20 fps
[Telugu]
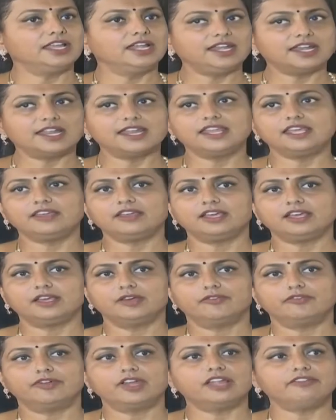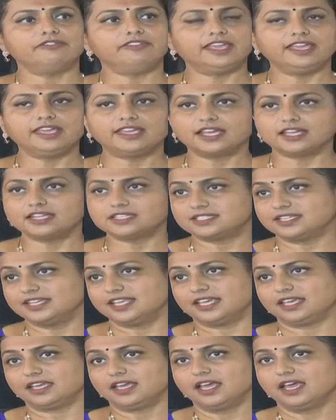ఇళ్ళని వాళ్ళ
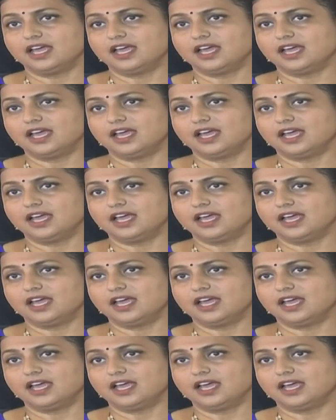వెహికల్స్ని